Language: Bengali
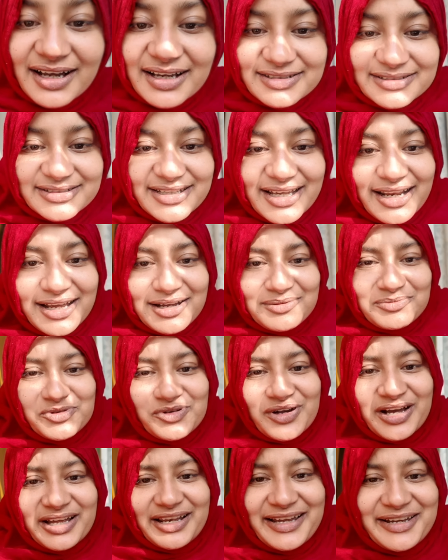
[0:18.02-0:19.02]
আসসালামু
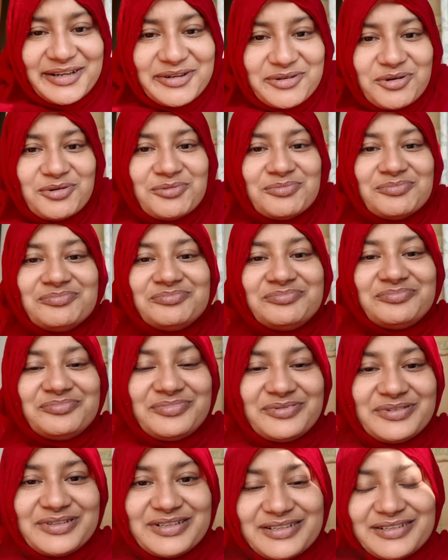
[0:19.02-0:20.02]
আলাইকুম
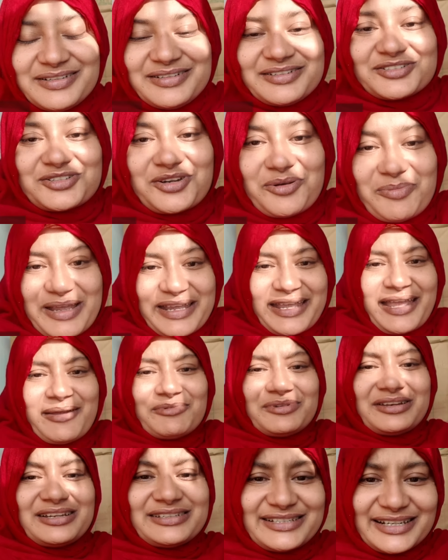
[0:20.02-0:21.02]
সবাই
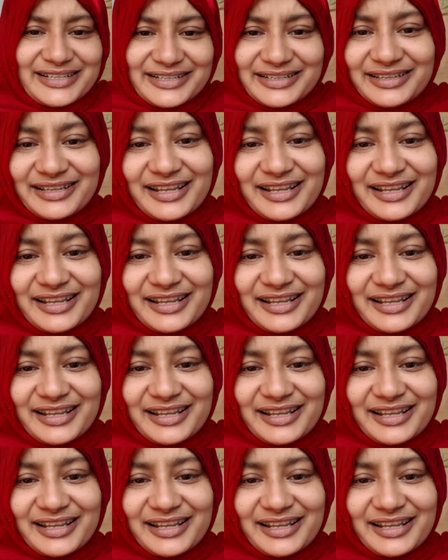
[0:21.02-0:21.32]
কেমন আছেন